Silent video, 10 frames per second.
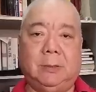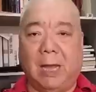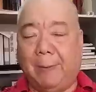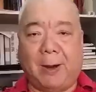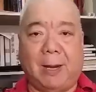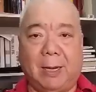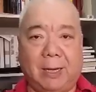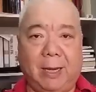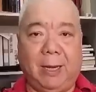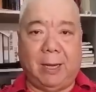
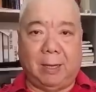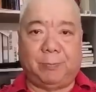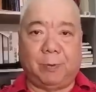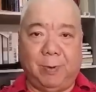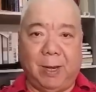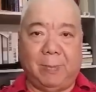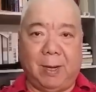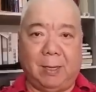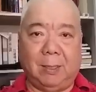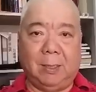Napakalaki ang
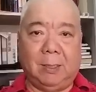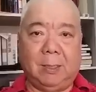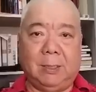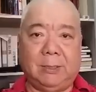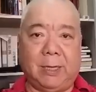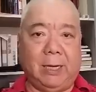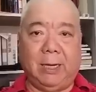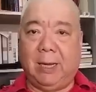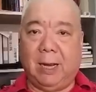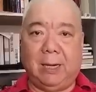problema sa
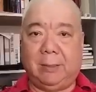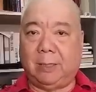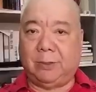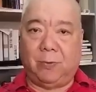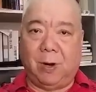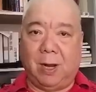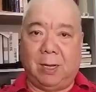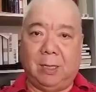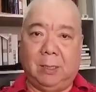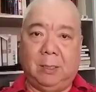illegal na droga
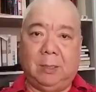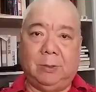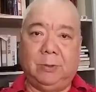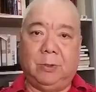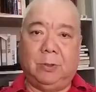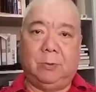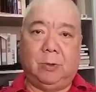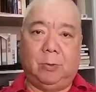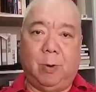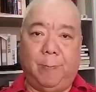nung
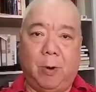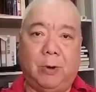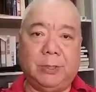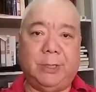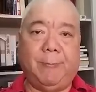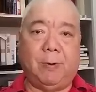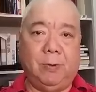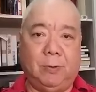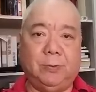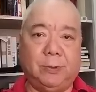umupo si
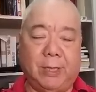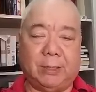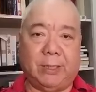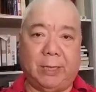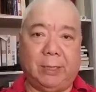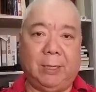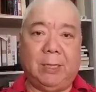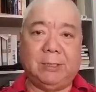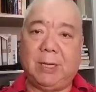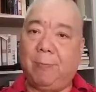Pangulong Duterte
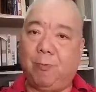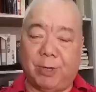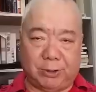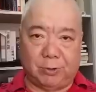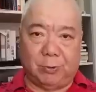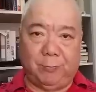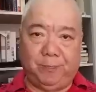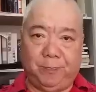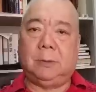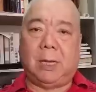sa pwesto.
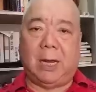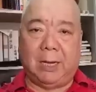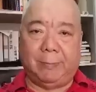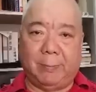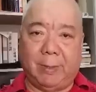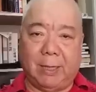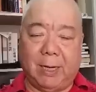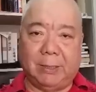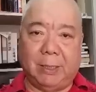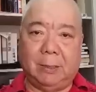Alam naman
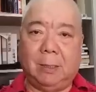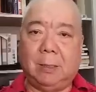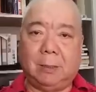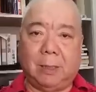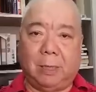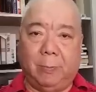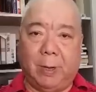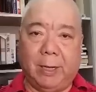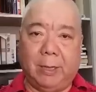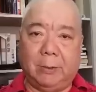natin na
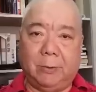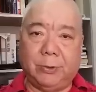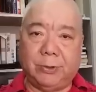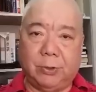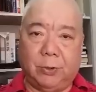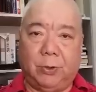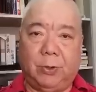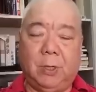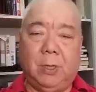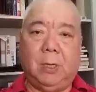lumaki ng husto
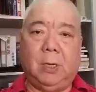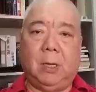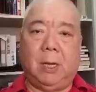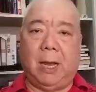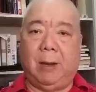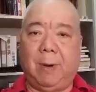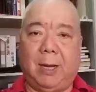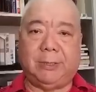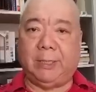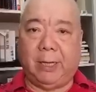ang
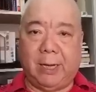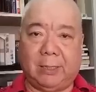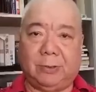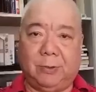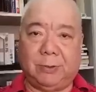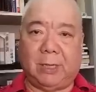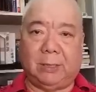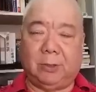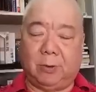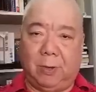mga sindikato sa
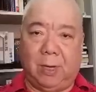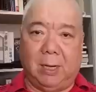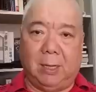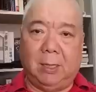droga